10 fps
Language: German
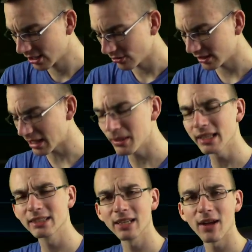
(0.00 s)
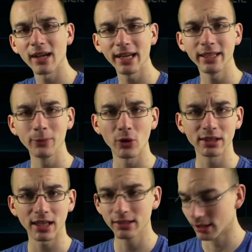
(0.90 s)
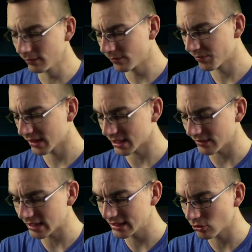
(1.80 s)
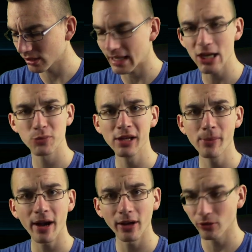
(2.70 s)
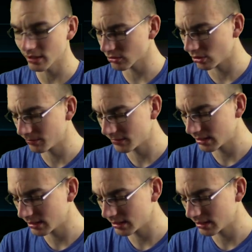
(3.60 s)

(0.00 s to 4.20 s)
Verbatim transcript: Und ich denke mal, jetzt gehen wir rein in Versus Angriff. Dass wir jetzt hier noch drei Spiele machen oder so.